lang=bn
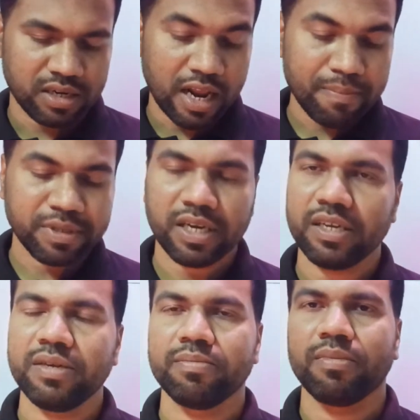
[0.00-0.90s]
নামজারি
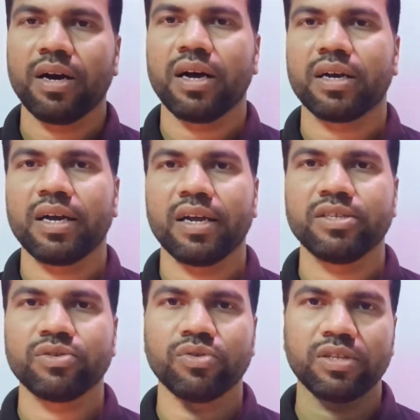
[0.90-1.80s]
বা
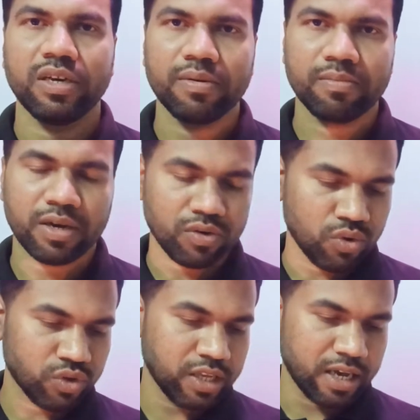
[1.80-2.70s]
খারিজ খতিয়ান বা
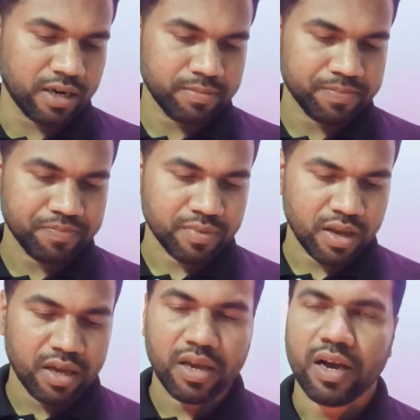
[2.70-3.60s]
খতিয়ান
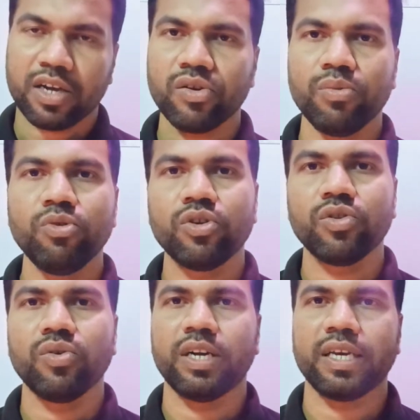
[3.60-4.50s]
আসলে মূলত
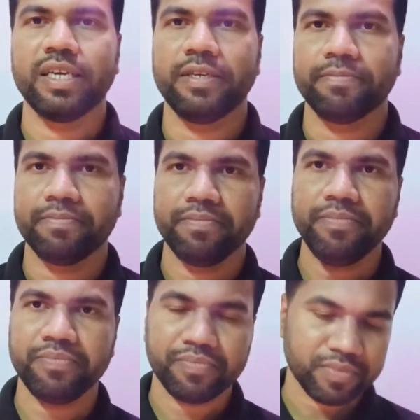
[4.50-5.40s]
এটা কি
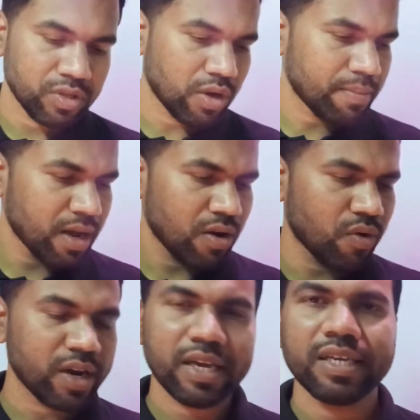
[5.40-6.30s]
তো আমরা
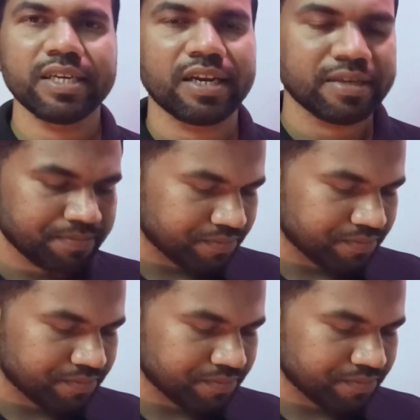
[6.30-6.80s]
অনেকে জানি